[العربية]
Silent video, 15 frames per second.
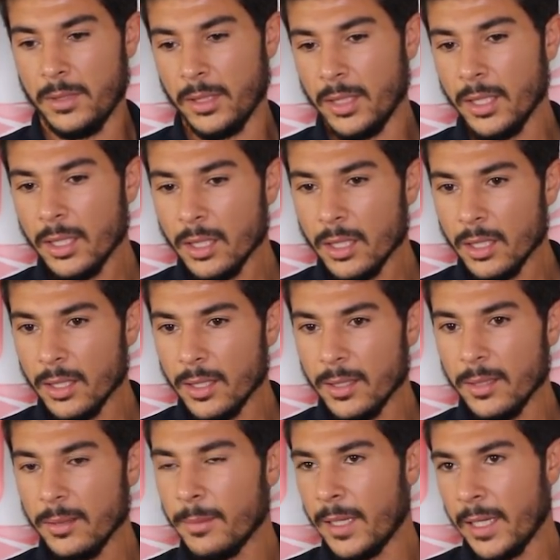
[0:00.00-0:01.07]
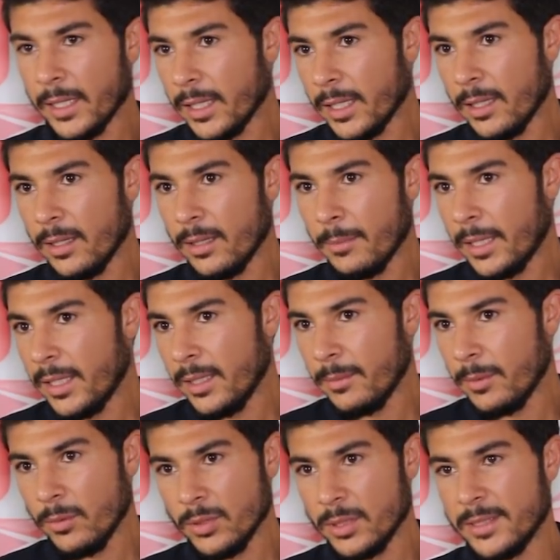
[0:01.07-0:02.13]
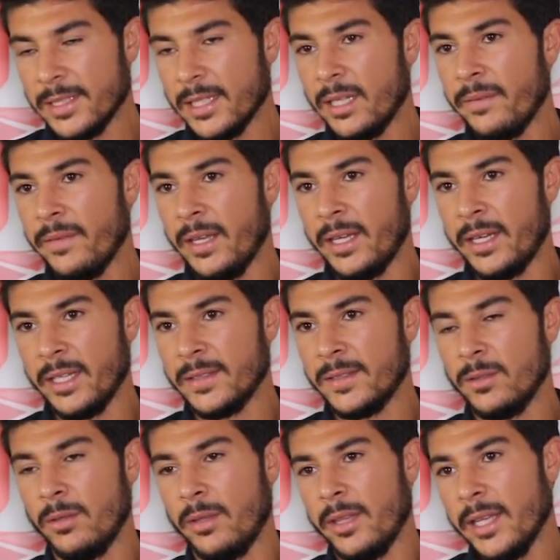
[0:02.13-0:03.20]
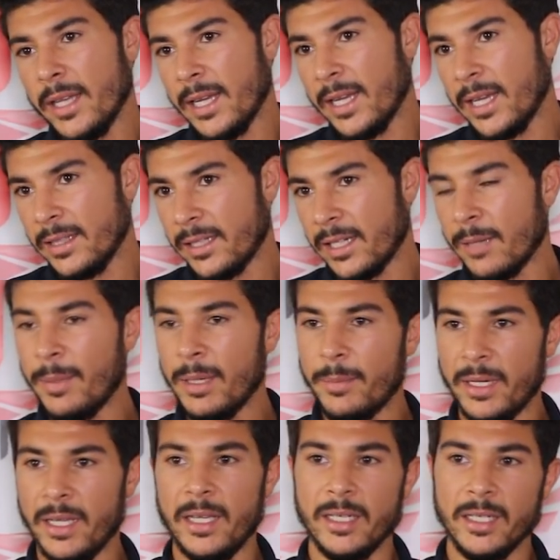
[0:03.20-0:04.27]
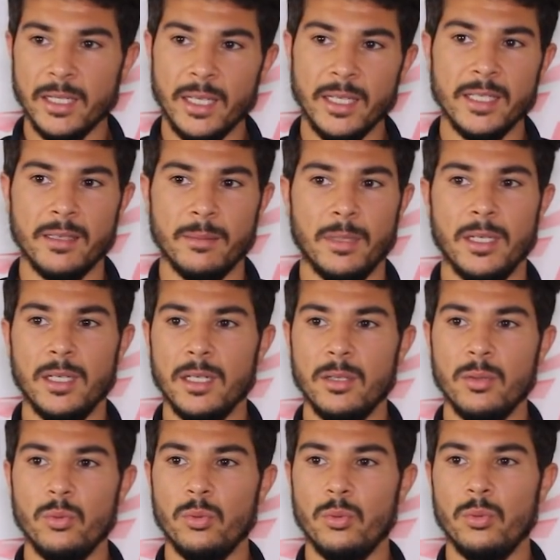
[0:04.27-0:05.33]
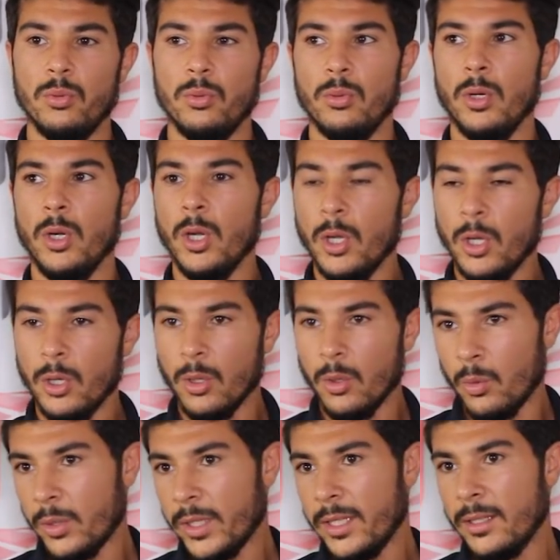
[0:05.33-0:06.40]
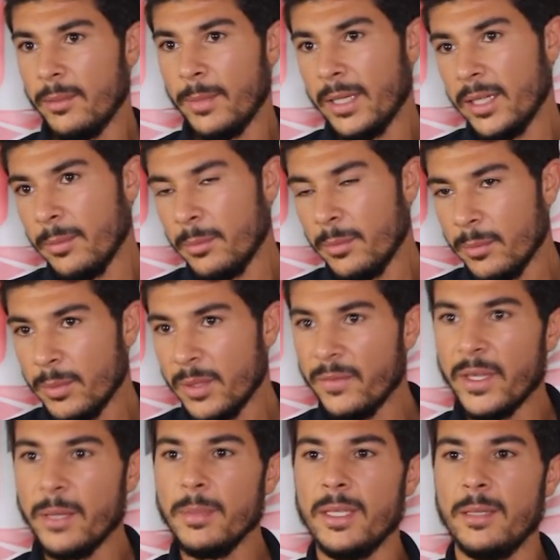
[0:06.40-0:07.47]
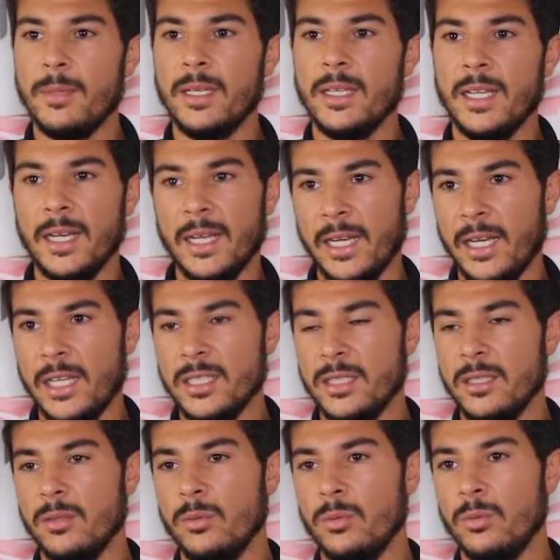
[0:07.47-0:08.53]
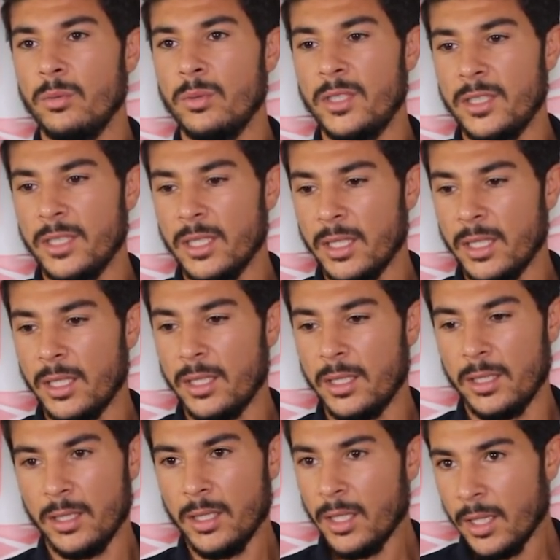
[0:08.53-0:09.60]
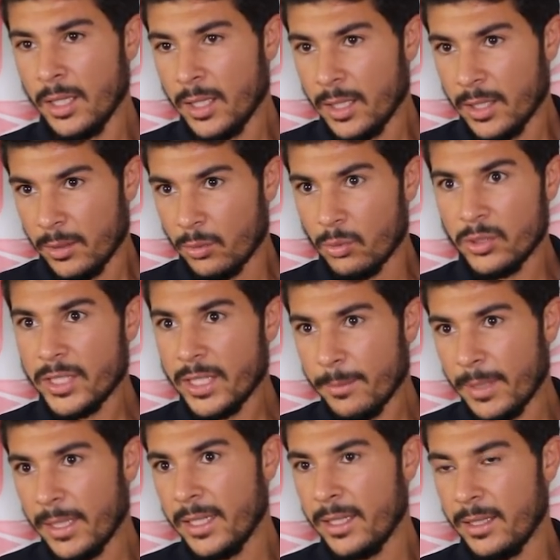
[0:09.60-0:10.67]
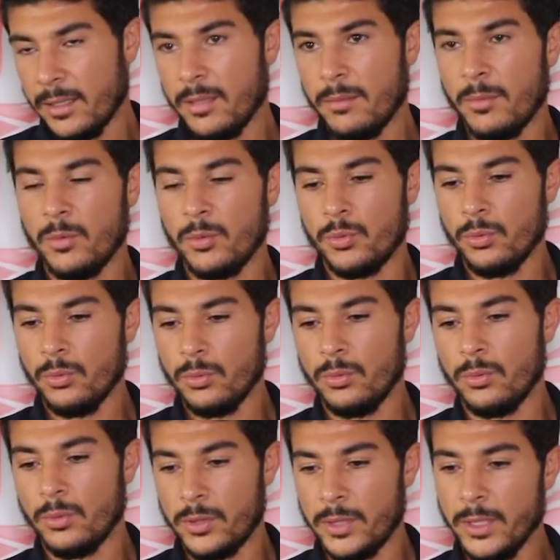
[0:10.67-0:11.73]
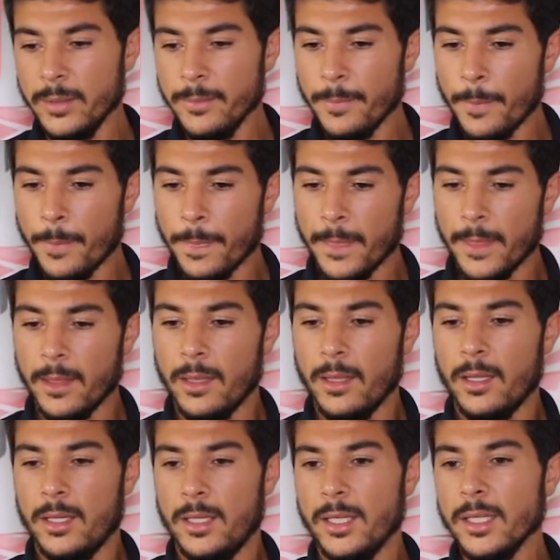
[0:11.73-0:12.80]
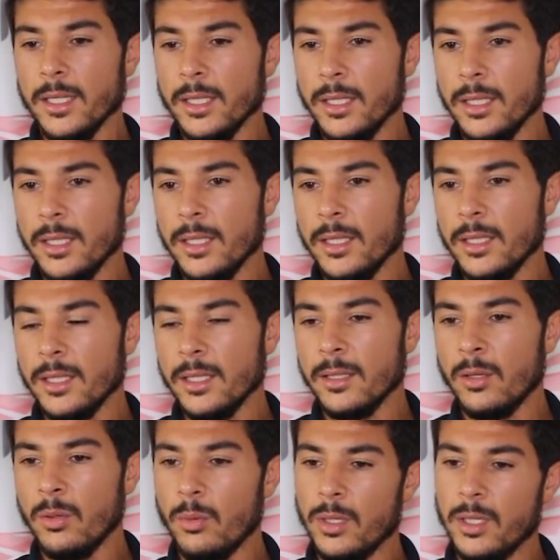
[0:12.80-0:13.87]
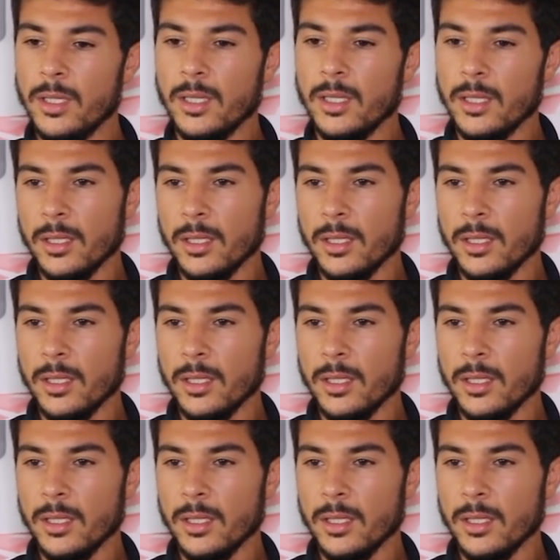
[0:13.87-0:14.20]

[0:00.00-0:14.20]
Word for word: يا اخي انا من الحقيقه معناها ما كنتش نستنى فيها رياكسيون هذيا على خاطر قبل بنهارين حكيت معاه و... وكان معناها متفاهمين معناها على حاجه وديجا كل شيء معناها موجود وكل شيء يا اخي هو